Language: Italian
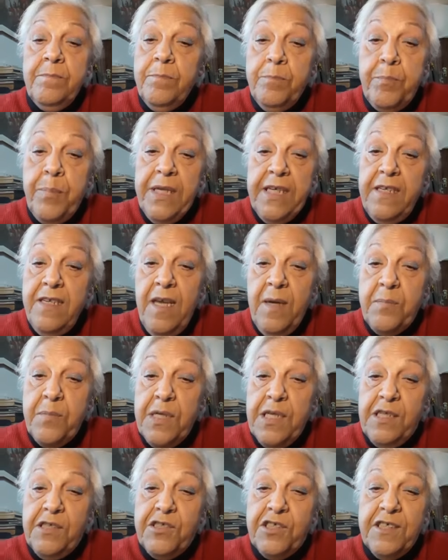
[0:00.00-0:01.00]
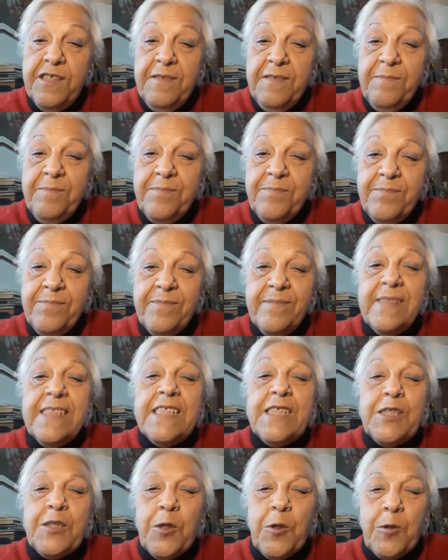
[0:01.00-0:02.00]
Per gli amici,
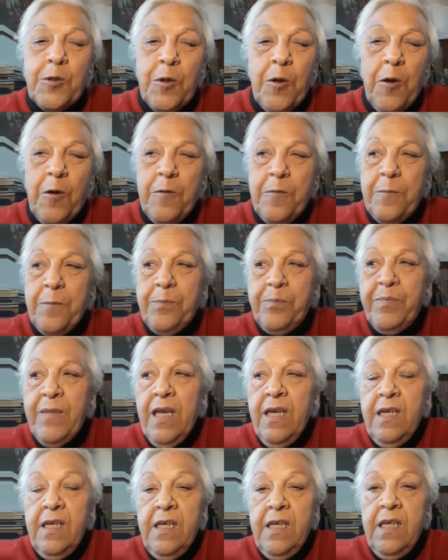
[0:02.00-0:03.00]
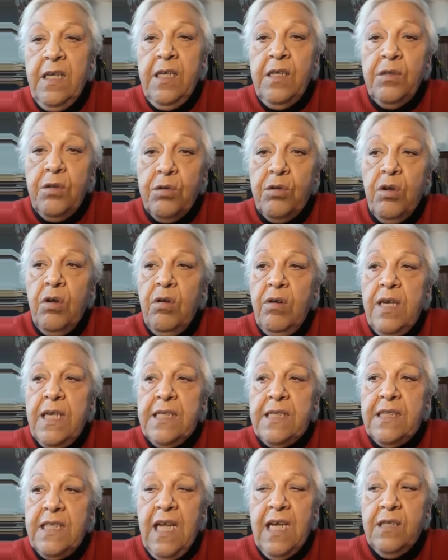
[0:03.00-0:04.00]
Totò. Totò è
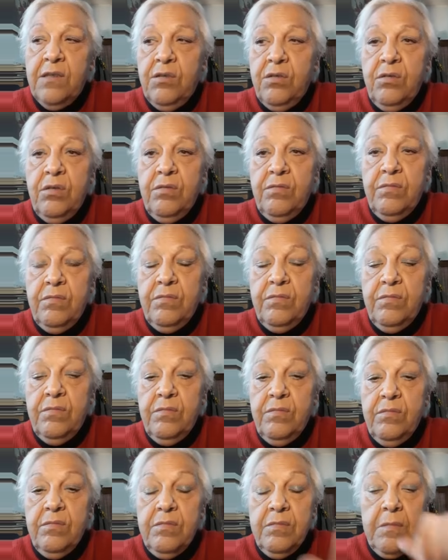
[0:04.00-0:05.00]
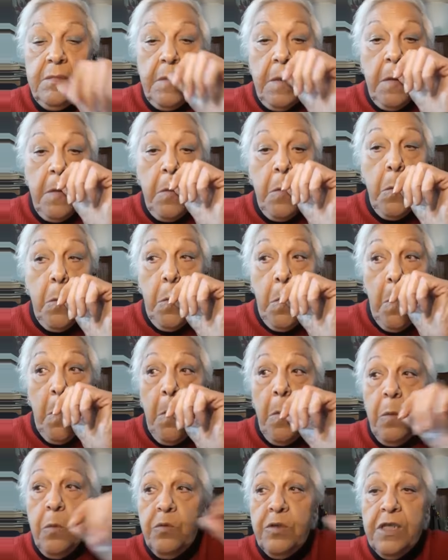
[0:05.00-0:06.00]
stato
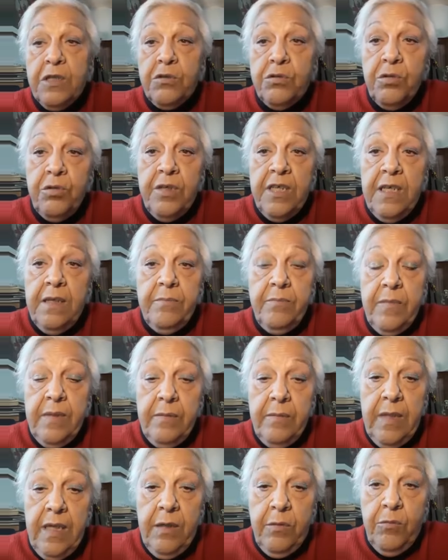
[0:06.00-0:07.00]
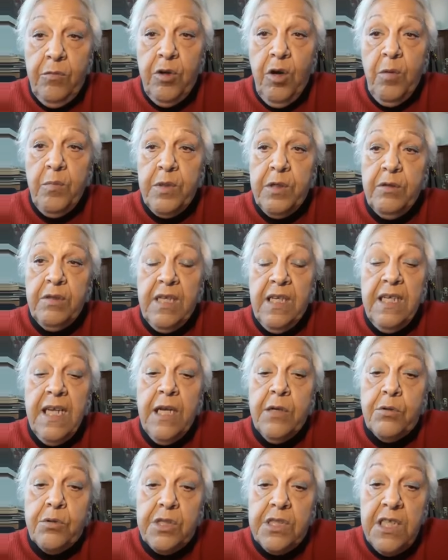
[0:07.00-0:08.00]
un attore e un comico
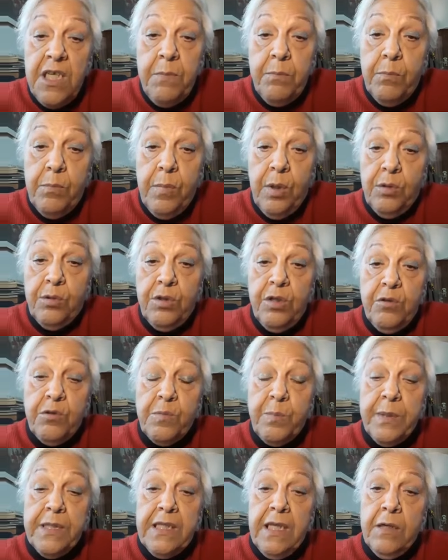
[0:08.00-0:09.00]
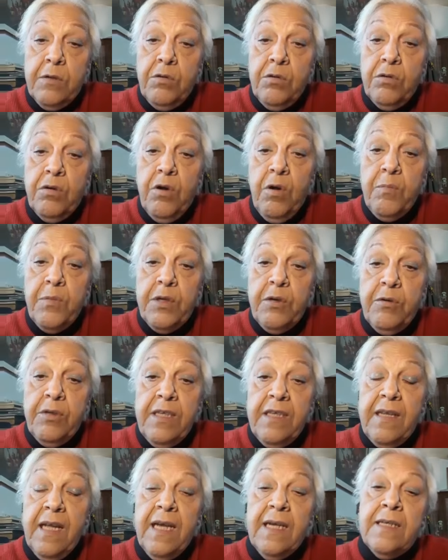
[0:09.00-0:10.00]
italiano simbolo dello spettacolo comico in
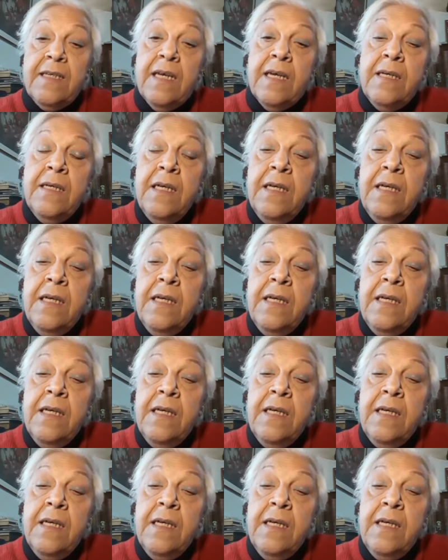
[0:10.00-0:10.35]
Italia